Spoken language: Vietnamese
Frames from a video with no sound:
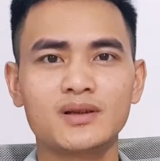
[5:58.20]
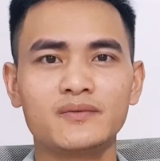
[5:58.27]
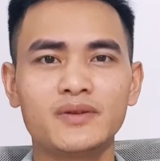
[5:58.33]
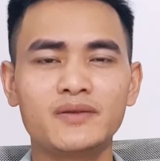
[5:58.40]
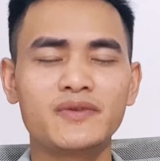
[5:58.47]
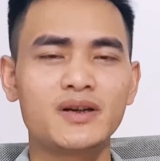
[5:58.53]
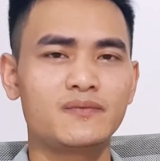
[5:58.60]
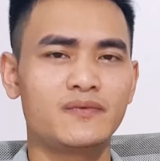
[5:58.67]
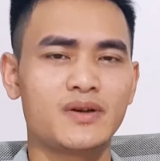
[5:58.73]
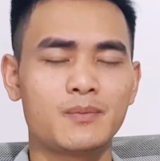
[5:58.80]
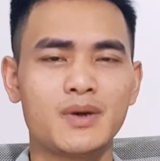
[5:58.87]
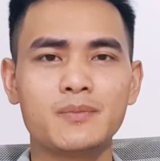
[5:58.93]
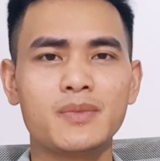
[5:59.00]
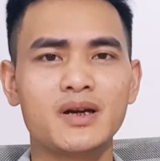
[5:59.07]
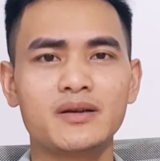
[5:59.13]
vân vân và
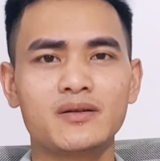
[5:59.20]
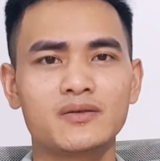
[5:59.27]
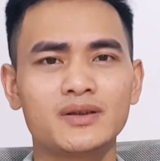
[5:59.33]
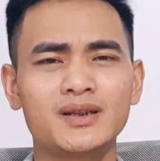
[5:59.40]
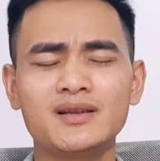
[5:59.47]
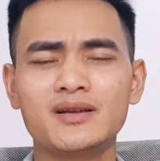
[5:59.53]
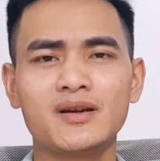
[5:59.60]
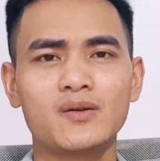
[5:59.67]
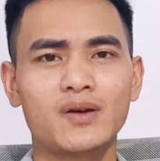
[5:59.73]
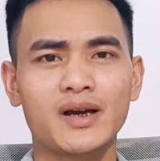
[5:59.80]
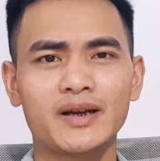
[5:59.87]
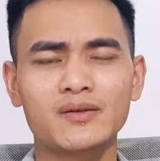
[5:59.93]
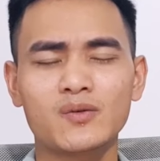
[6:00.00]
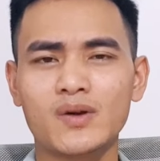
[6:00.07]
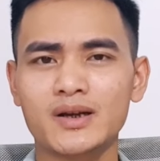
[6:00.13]
mây mây có rất nhiều
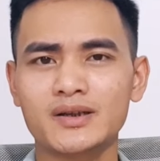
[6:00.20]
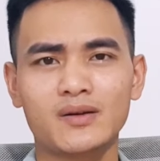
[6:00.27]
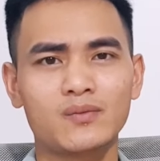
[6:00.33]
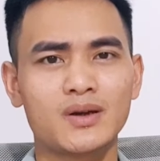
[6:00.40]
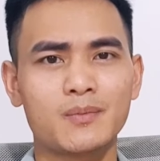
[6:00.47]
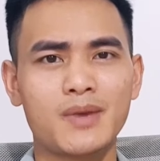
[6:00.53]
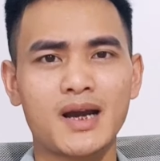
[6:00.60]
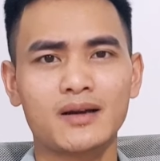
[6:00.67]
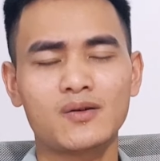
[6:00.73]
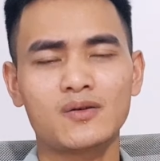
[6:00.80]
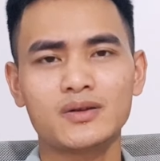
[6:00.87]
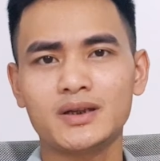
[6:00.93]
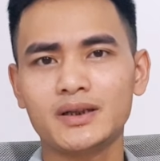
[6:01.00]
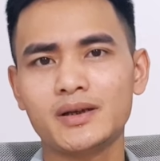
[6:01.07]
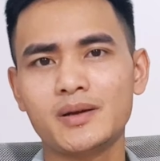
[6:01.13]
cách quan trọng là bạn
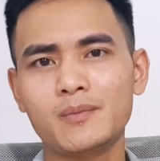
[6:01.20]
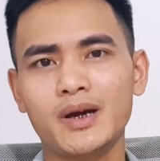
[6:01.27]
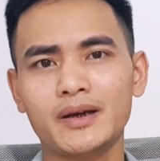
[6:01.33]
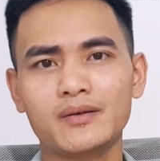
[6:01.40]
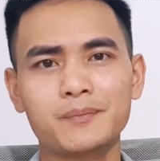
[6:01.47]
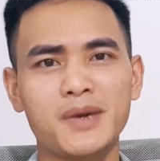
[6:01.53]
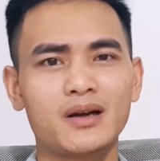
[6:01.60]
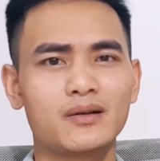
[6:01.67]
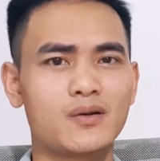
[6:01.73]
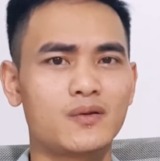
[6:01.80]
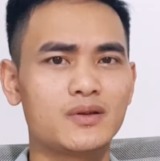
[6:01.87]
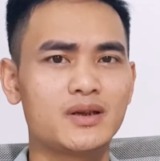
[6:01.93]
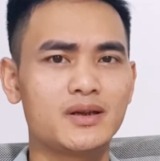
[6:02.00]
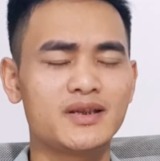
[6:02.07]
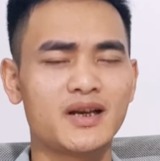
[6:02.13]
có những cái thế mạnh bạn
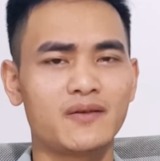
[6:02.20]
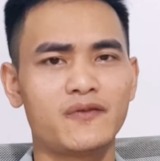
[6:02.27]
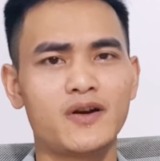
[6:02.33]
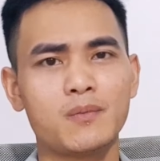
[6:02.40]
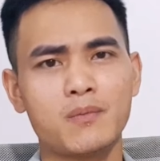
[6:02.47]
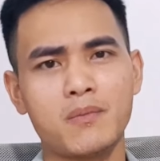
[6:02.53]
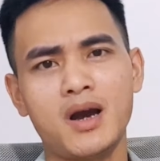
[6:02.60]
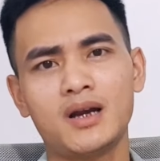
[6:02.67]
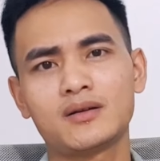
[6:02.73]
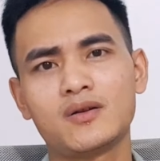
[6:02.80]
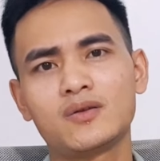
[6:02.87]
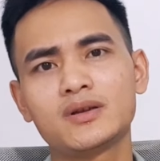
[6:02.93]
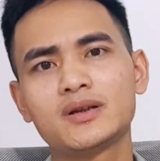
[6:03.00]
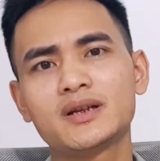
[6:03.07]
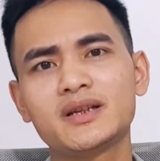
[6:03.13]
có những cái sản phẩm bạn
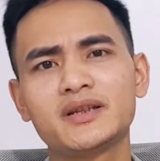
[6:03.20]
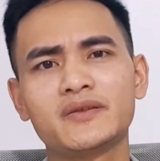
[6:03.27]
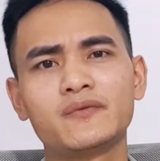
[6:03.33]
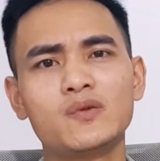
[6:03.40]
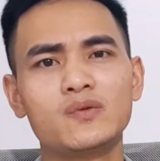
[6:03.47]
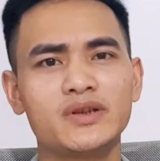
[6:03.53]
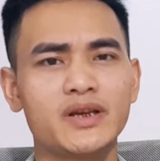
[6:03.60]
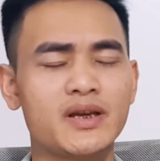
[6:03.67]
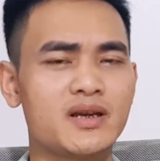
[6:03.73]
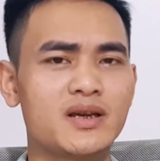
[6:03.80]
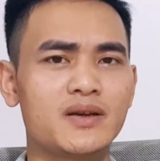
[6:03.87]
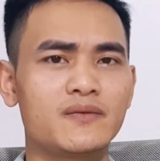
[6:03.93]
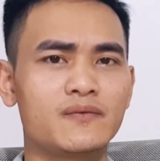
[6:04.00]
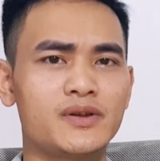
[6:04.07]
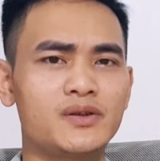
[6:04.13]
có những cái dịch vụ gì
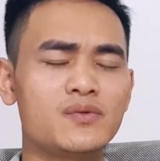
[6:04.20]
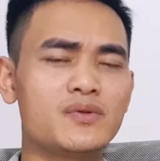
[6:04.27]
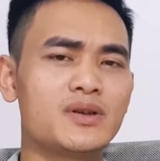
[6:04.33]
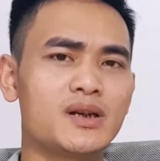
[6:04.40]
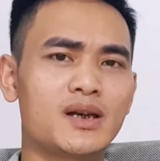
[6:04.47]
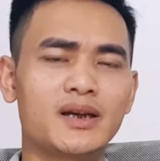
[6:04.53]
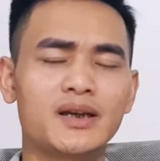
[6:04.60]
ví dụ như là